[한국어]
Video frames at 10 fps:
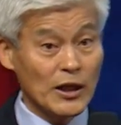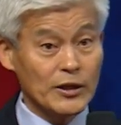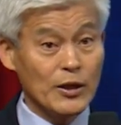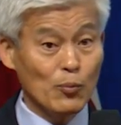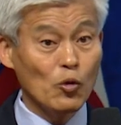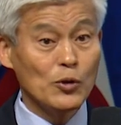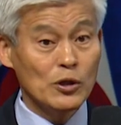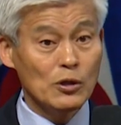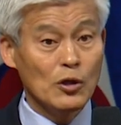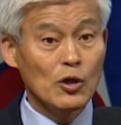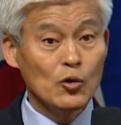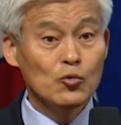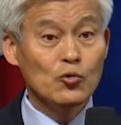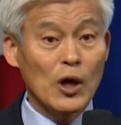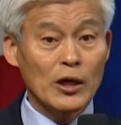이게 몸을
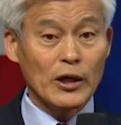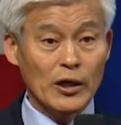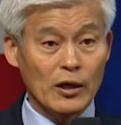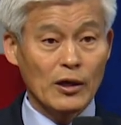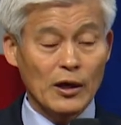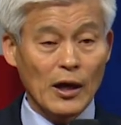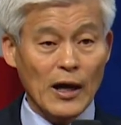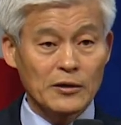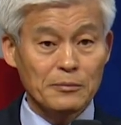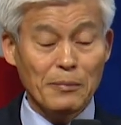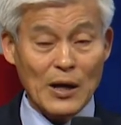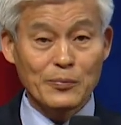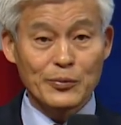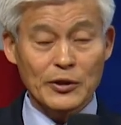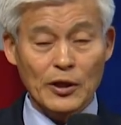후하게 하는
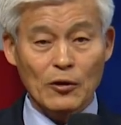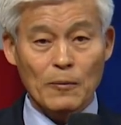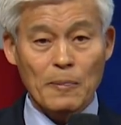방법인데요.